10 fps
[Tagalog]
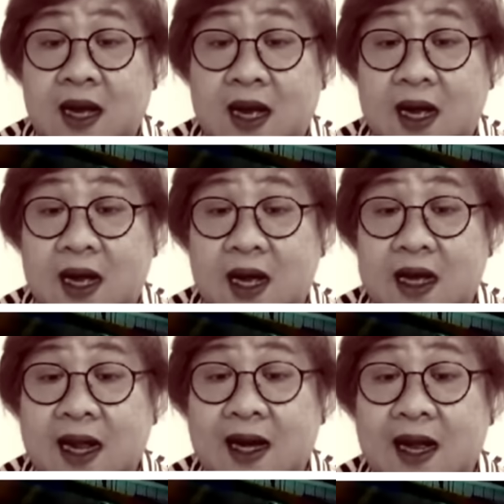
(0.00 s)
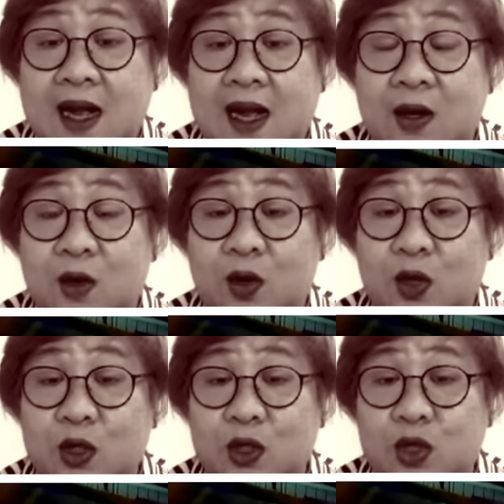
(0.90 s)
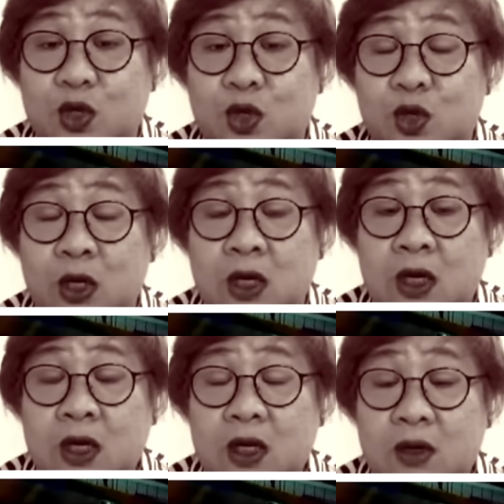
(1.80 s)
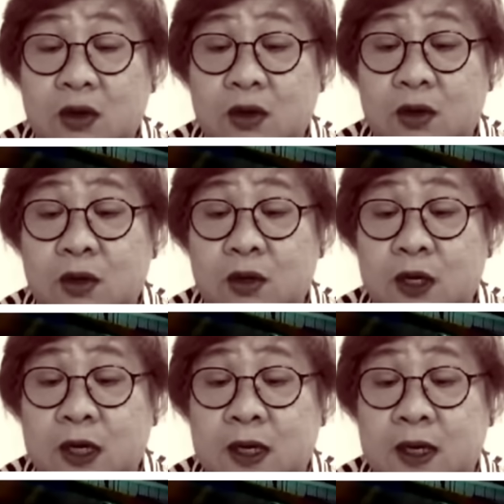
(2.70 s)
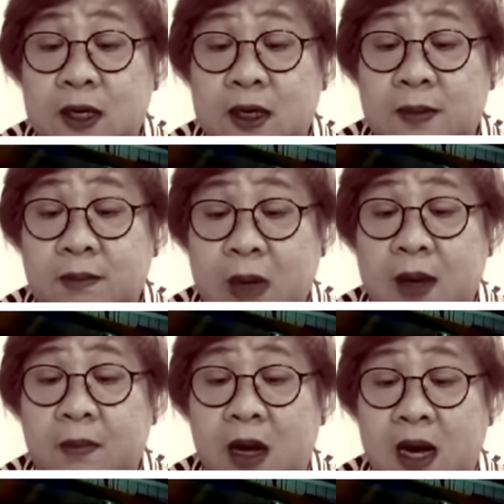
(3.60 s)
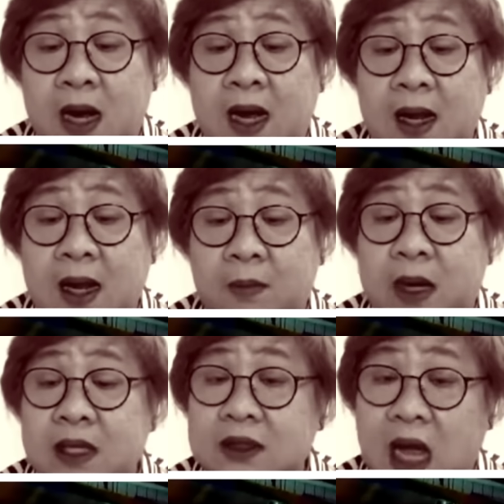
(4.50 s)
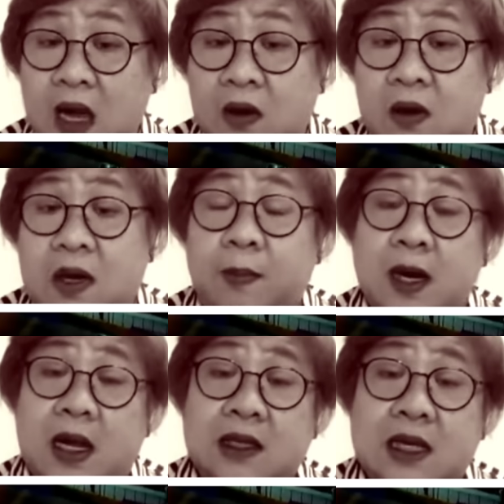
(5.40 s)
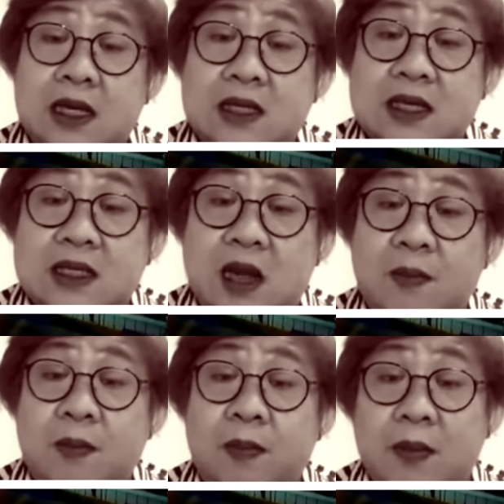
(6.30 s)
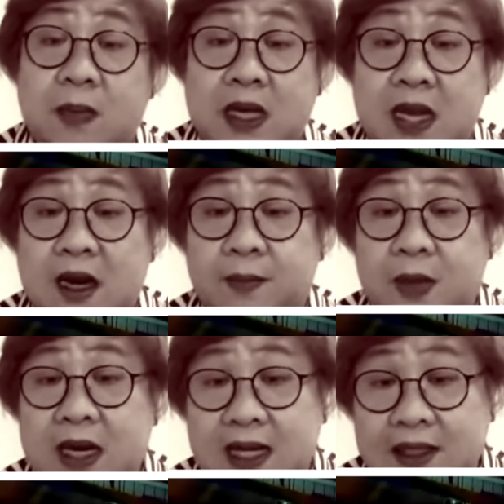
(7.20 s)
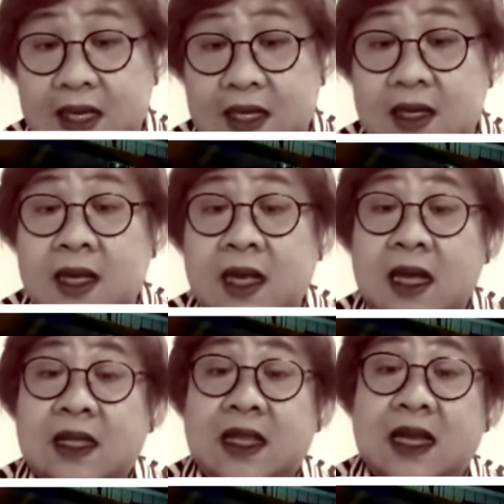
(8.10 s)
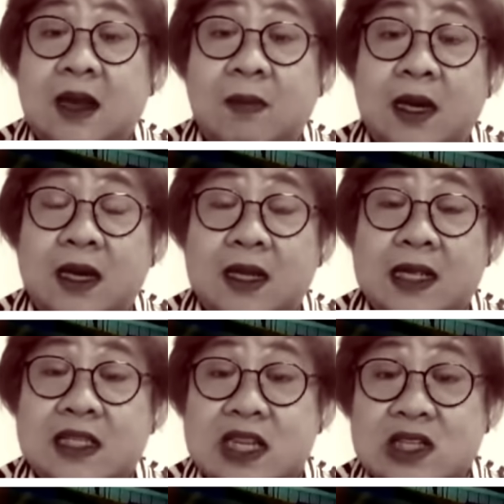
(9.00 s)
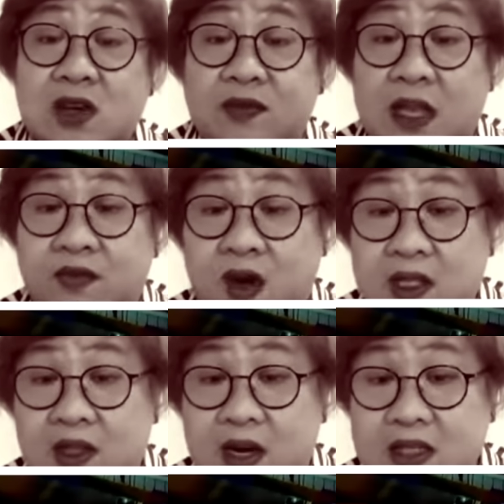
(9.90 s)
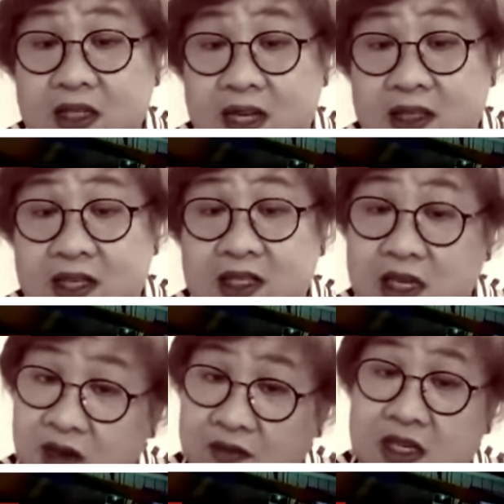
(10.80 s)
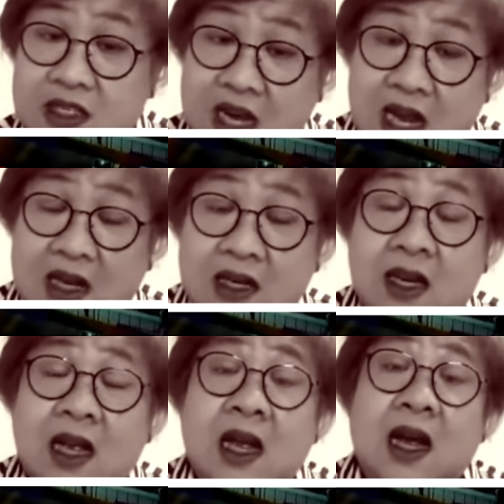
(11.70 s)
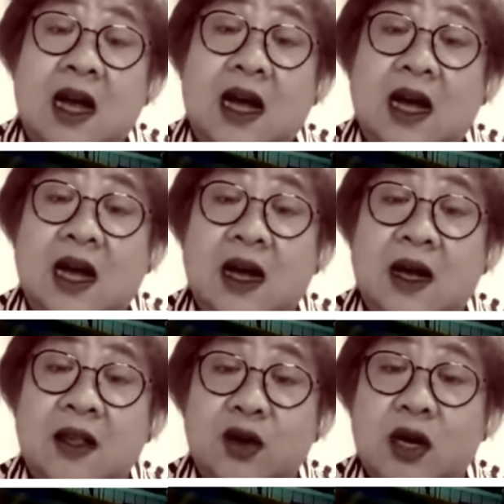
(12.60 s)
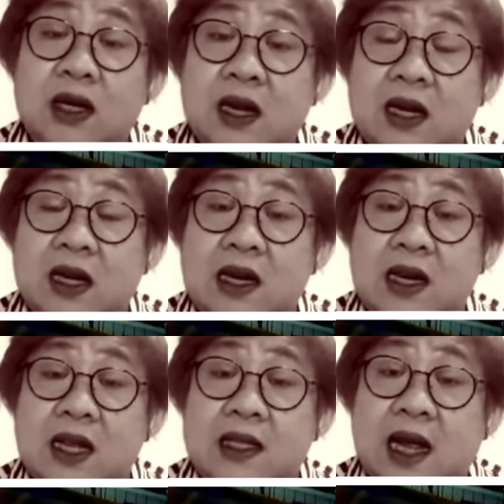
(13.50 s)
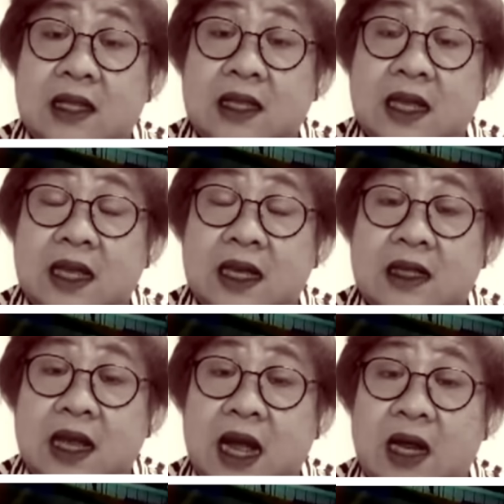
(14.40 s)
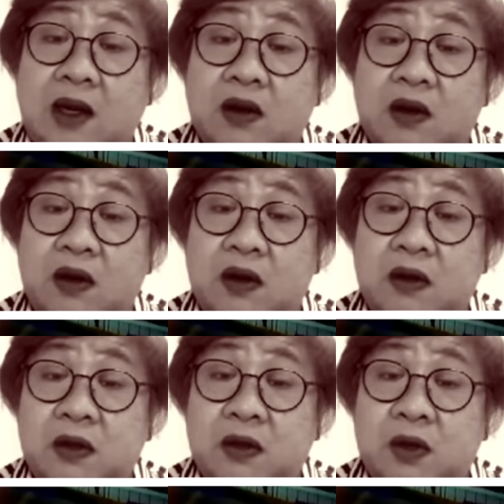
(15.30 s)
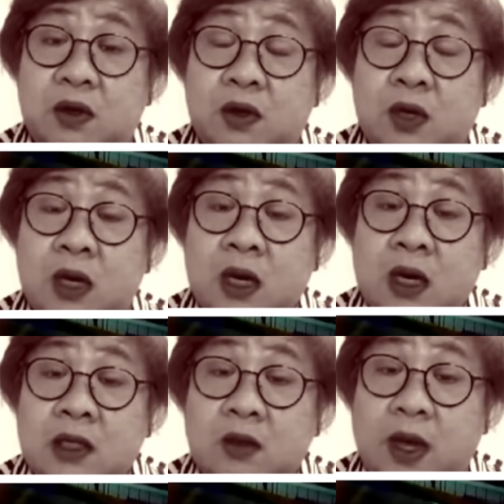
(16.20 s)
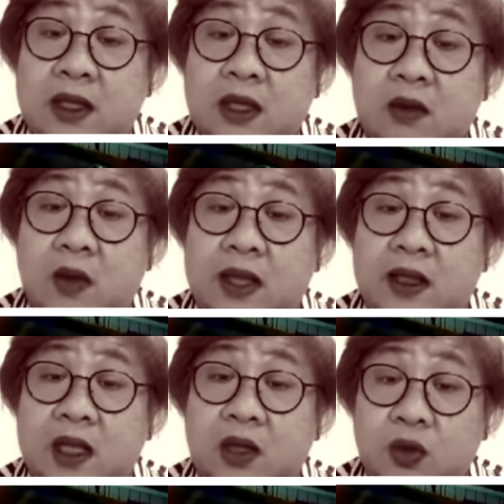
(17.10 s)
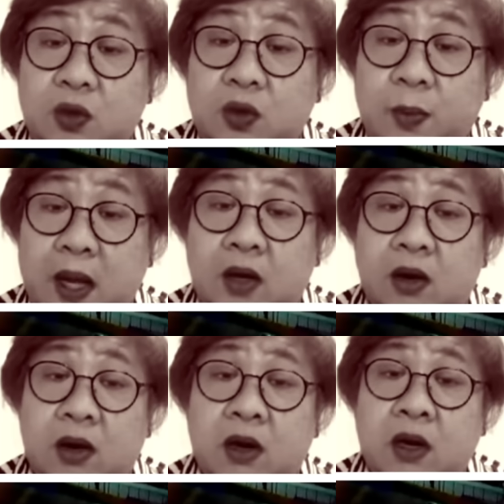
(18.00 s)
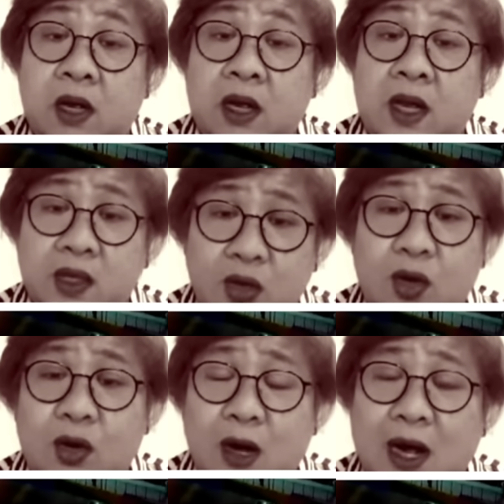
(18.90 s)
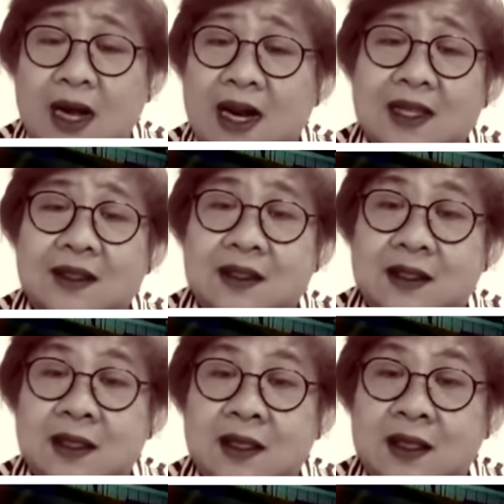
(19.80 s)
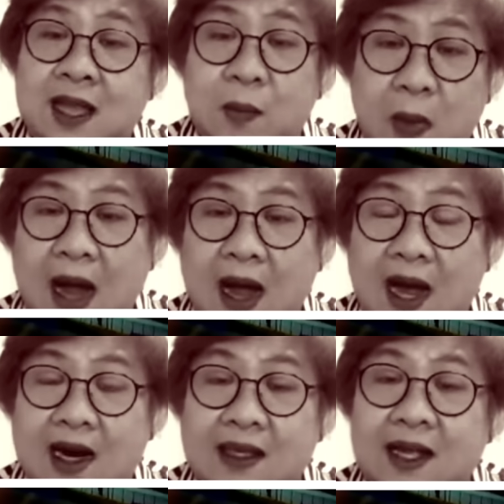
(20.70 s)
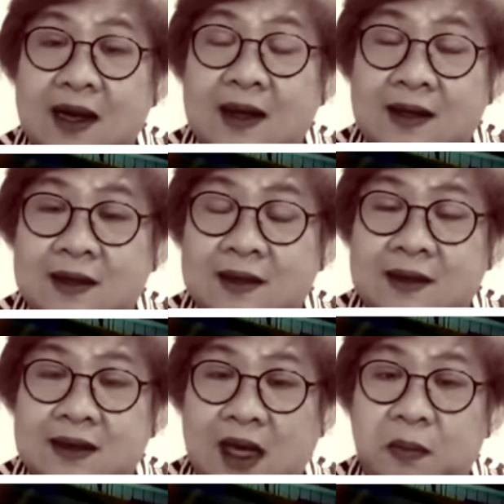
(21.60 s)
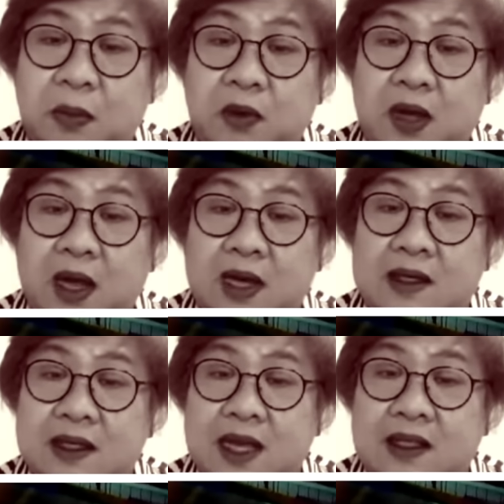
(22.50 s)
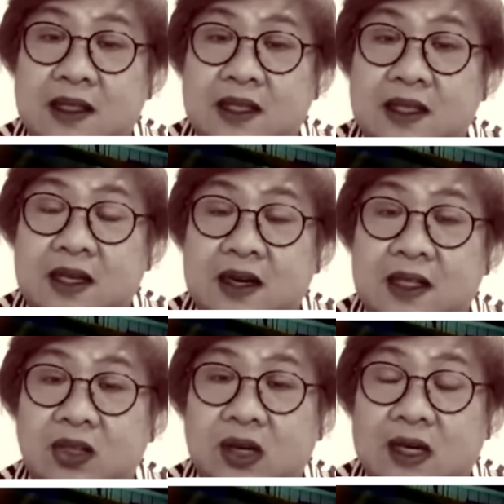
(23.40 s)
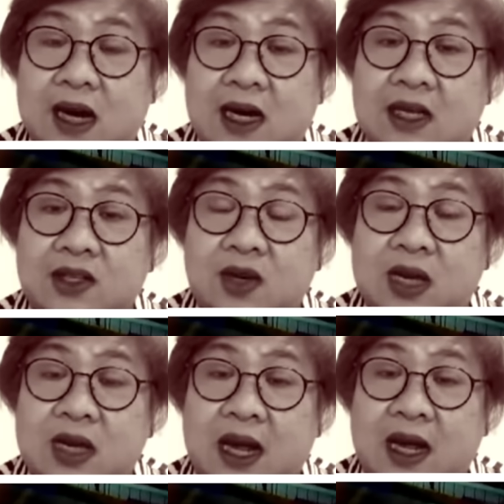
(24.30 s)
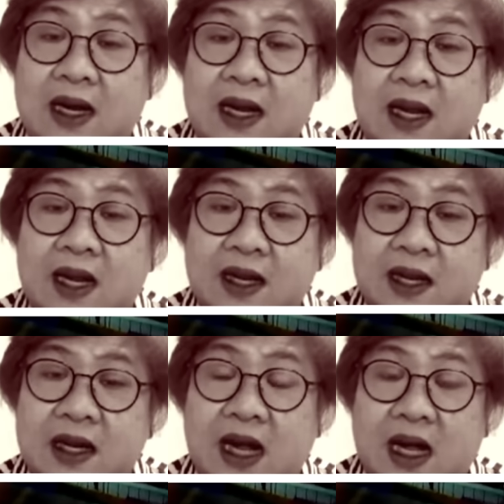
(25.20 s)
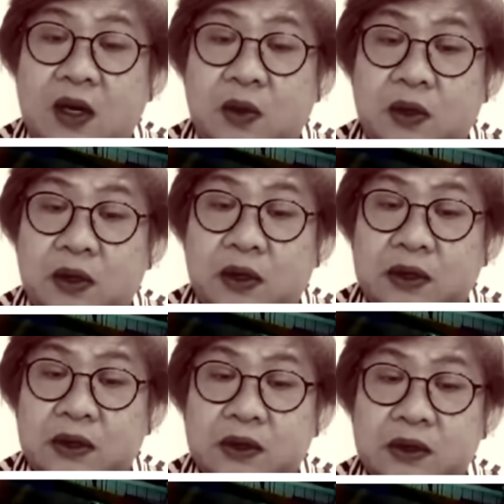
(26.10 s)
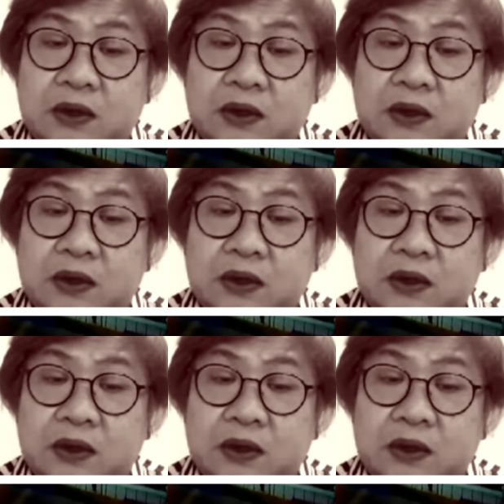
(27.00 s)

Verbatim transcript: Uh, kaya nakakalungkot yung yung uh, may mga ibang tao na parating ang sinasabi pagbigyan naman natin hindi naman the sins of the father is not the sin of the son uh, yun ang naririnig nating dialogo noong 2022. Pero ito kaagad, iba kaagad ang takbo eh. 180 degree mas, turn kaagad yung nangyari. Mas malala pa nga eh.